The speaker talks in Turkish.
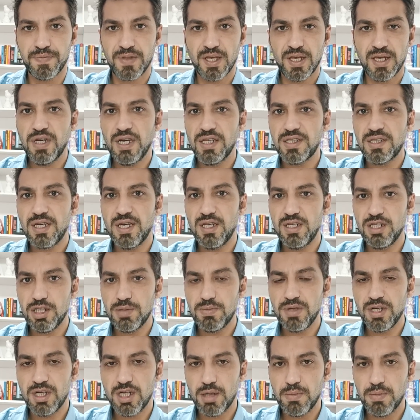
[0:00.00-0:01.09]
Fiyat
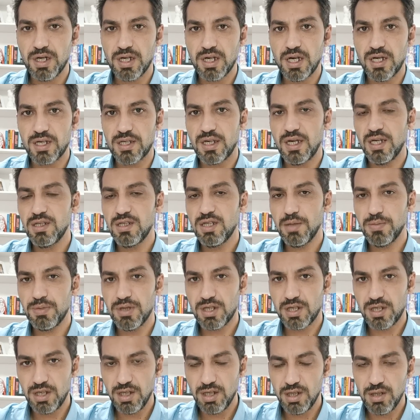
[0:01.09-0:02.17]
gelişimlerine bakarken
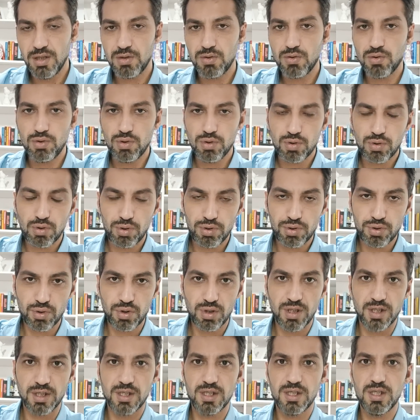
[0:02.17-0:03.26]
tabii ki günün
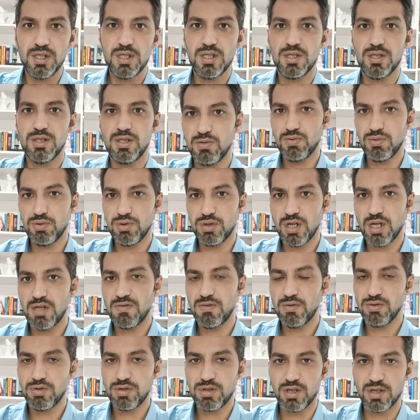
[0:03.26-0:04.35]
koşulları, ulusal
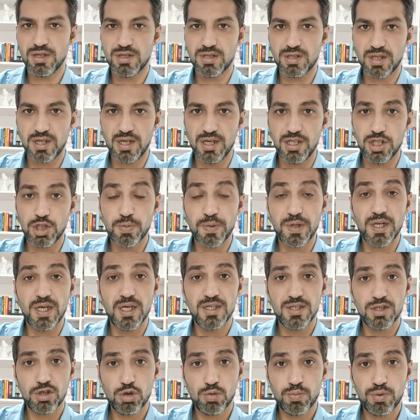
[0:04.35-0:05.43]
ve uluslararası gelişmeler,
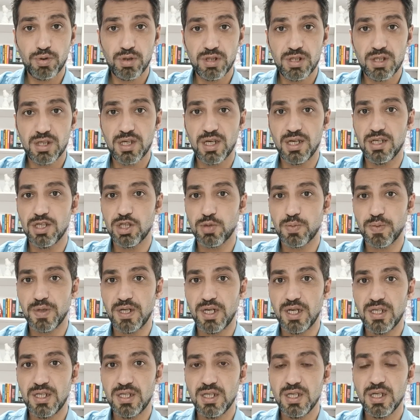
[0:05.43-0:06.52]
jeopolitik
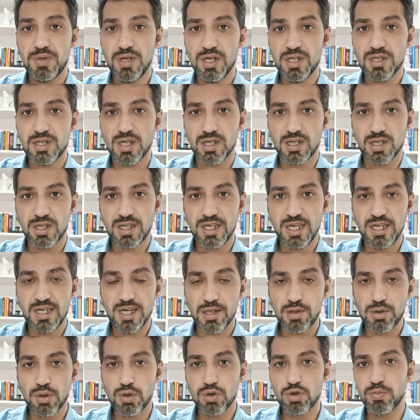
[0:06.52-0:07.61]
gelişmeler, piyasanın genel
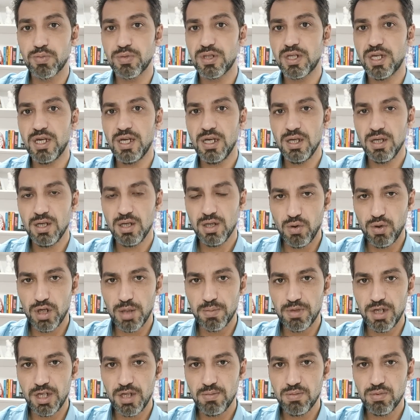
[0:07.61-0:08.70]
görünümü de
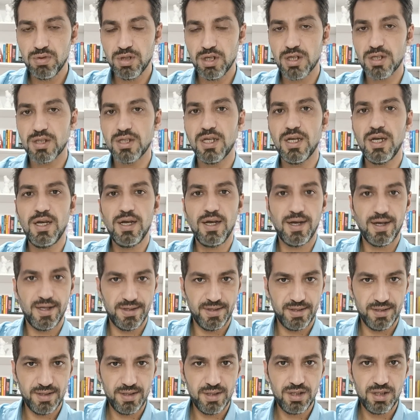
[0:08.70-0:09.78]
önemli. Bunların da
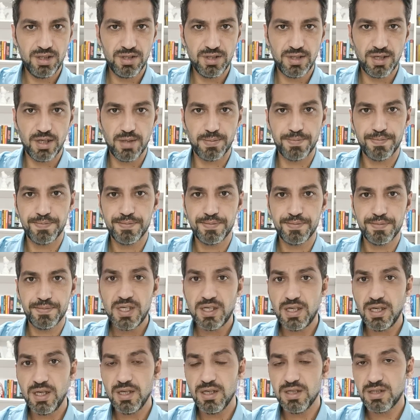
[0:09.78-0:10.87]
altını çizelim.
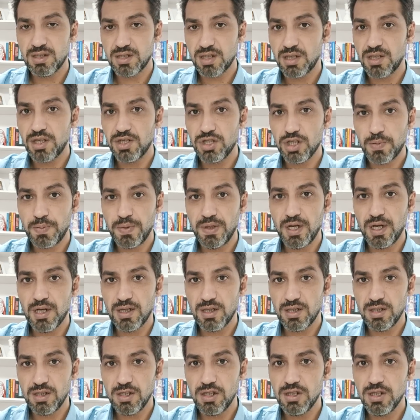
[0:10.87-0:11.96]
Peki stratejik
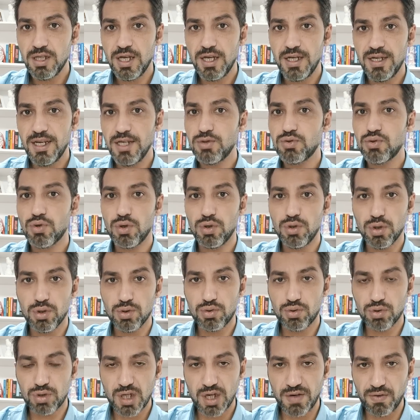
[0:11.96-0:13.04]
planında ne söylüyor
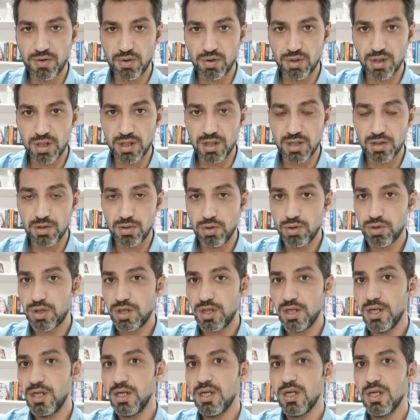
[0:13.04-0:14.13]
Türk Hava Yolları? Diyor
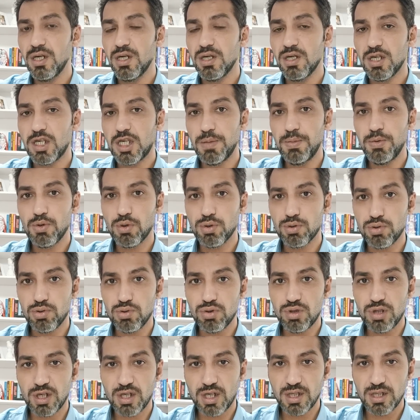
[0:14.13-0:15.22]
ki
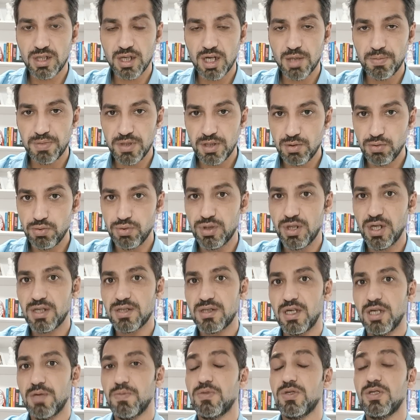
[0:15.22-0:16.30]
2033'e kadar biz uçak
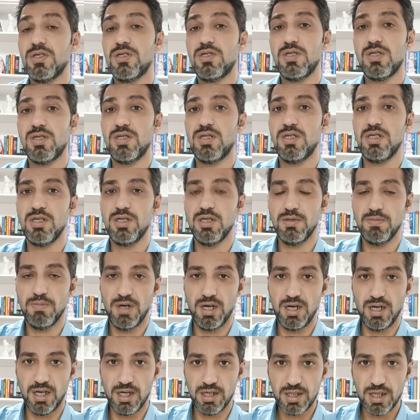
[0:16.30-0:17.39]
sayımızı ciddi
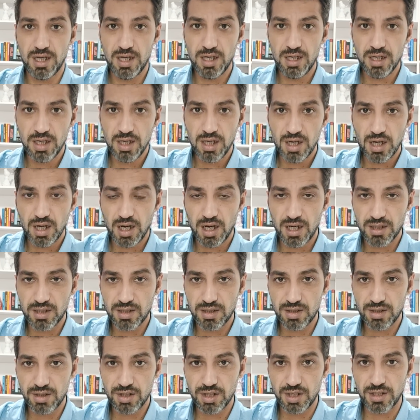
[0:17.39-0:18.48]
manada
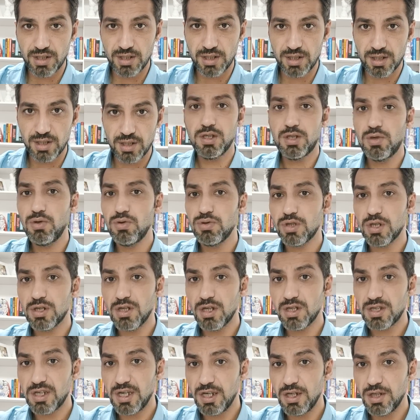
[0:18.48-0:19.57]
artıracağız. 200
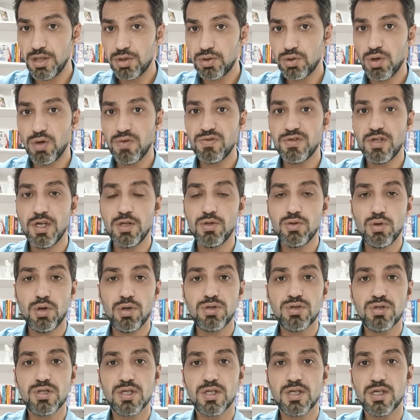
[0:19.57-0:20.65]
adet geniş gövde,
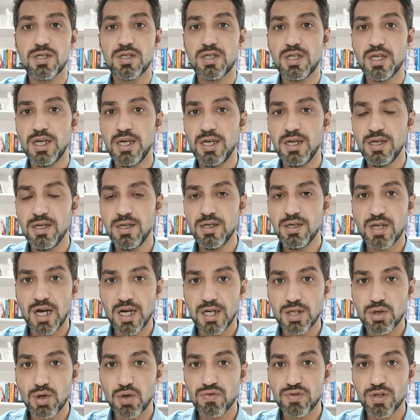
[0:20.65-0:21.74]
400 adet de
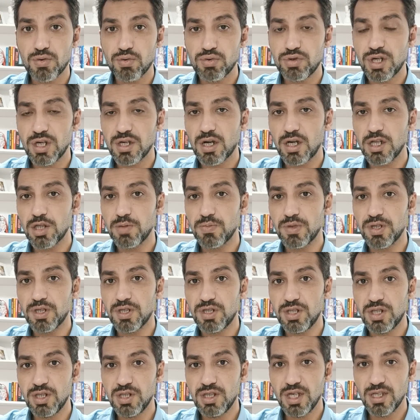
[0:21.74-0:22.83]
dar gövde uçak alımı
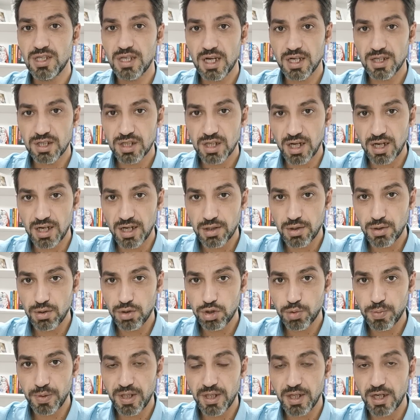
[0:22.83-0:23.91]
için tedarikçilerle
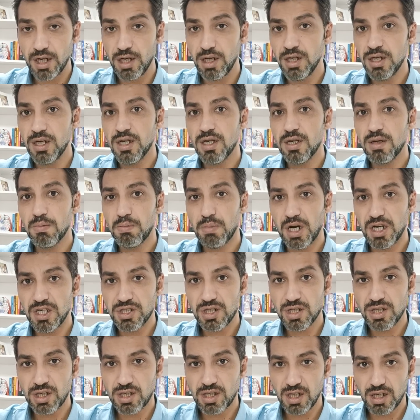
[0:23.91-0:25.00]
görüşmelere
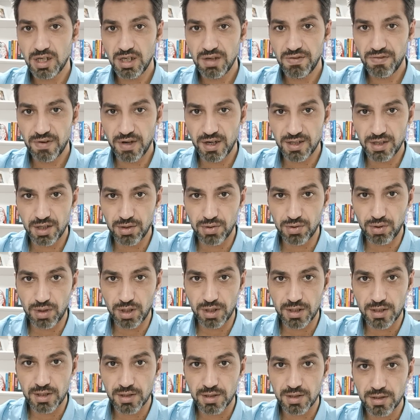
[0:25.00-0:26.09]
başladıklarını ifade
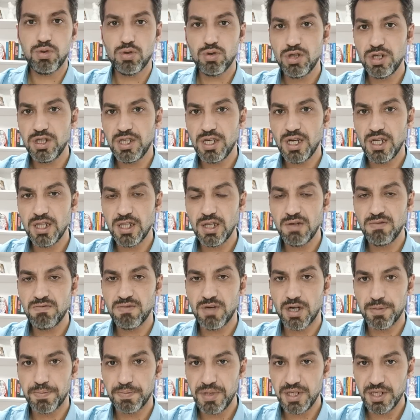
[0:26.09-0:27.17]
ediyorlar. Bunun iki anlamı
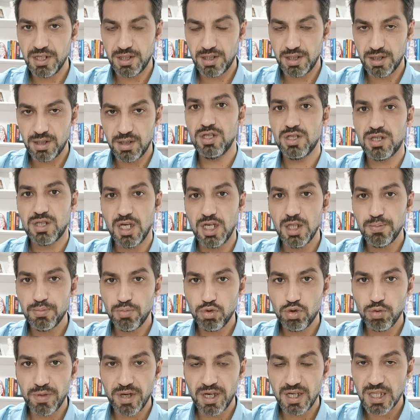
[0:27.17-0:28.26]
var. Bir, şirket
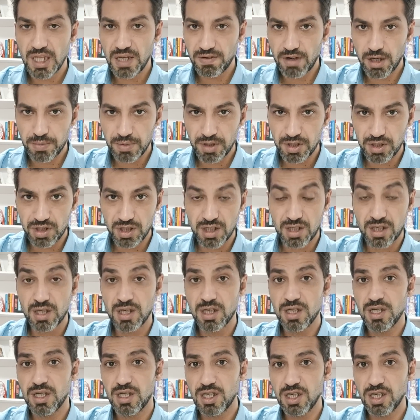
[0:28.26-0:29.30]
büyümeye devam edecek.